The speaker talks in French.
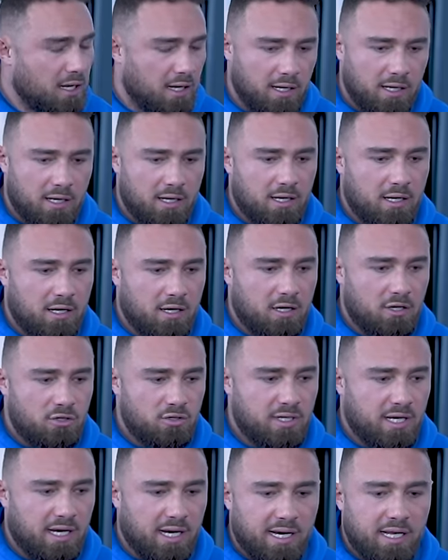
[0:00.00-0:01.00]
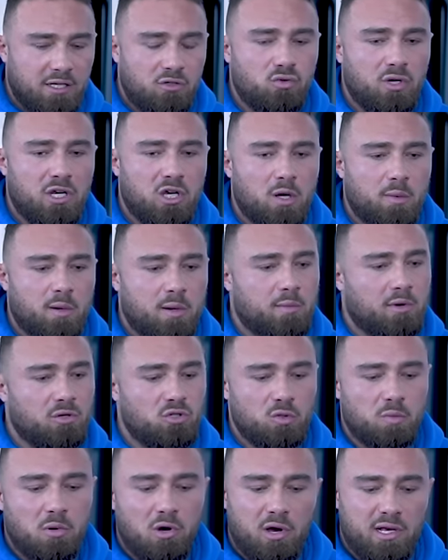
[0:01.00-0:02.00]
je veux dire, il que
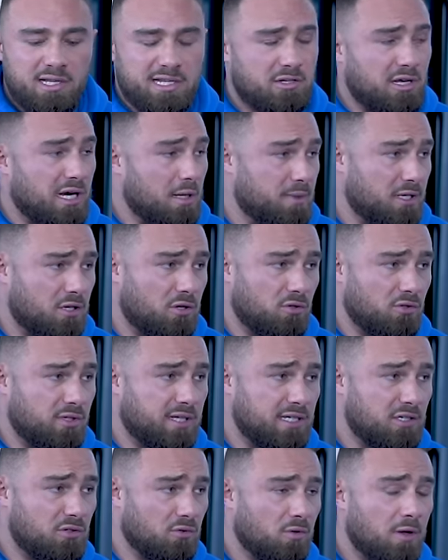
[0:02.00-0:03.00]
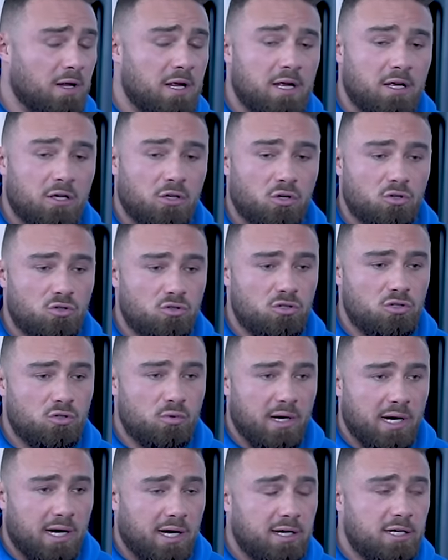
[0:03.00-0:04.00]
tu prends, que ce soit la micronutrition, que tu
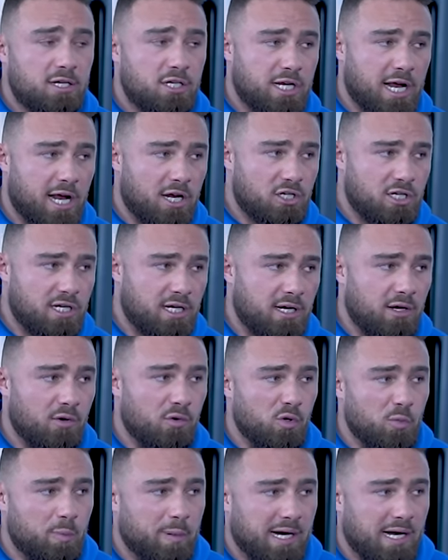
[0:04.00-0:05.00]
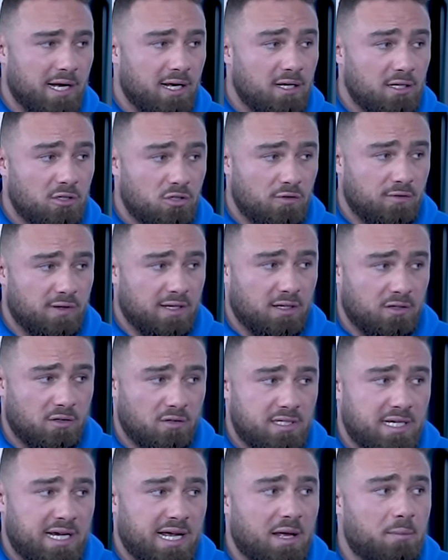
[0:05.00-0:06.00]
sois chargé ou pas, mhm. tu vas en
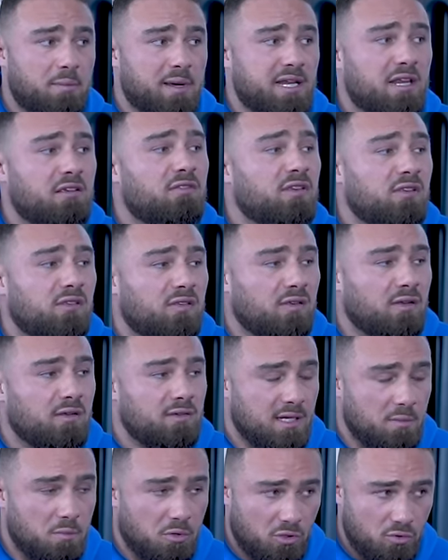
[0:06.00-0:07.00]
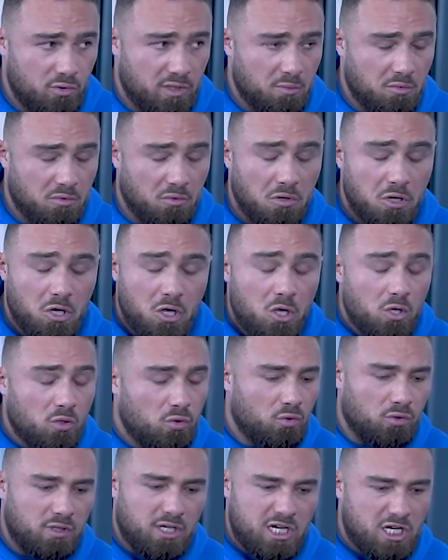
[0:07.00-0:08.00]
tirer un bénéfice si mhm. le produit est bon.
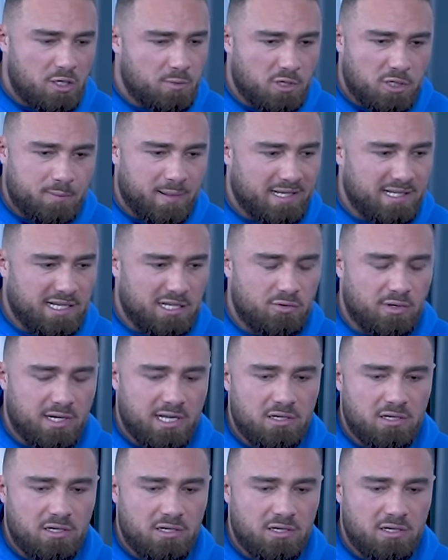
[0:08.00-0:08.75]
Donc déjà, je pense pas que ça soit